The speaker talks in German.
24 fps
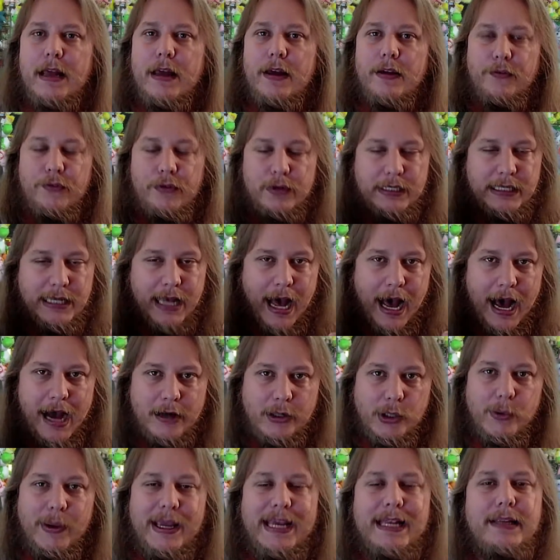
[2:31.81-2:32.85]
für die
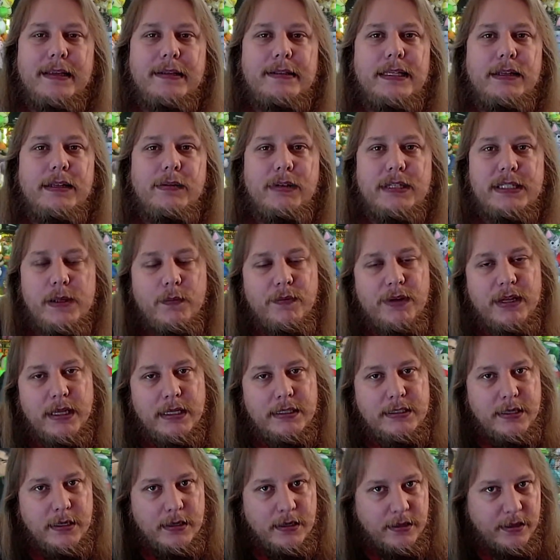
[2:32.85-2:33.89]
aktuelle Situation, weil
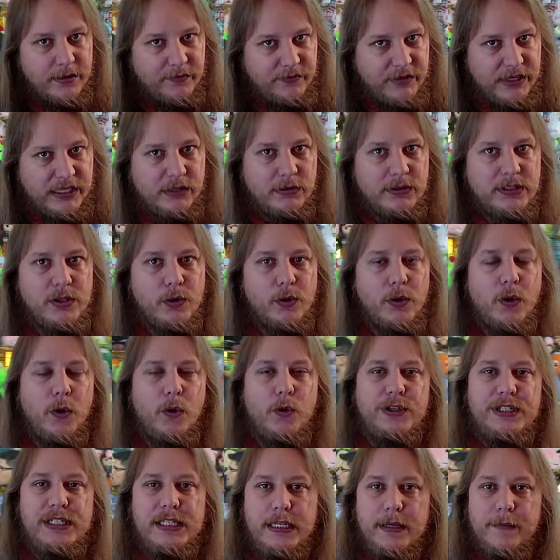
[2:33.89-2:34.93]
jetzt gerade kein Video so
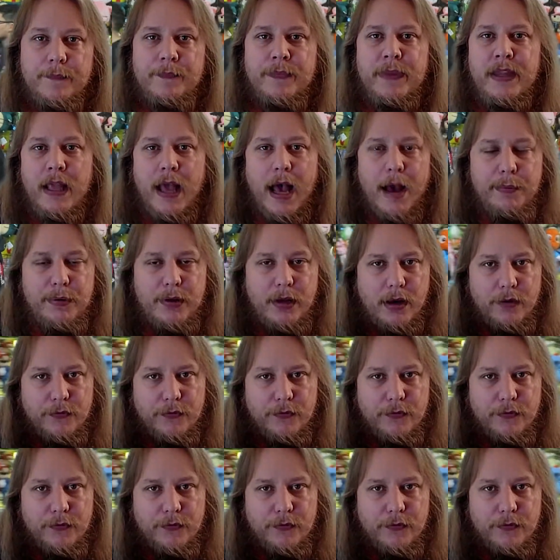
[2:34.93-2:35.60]
gekommen sind, aber auch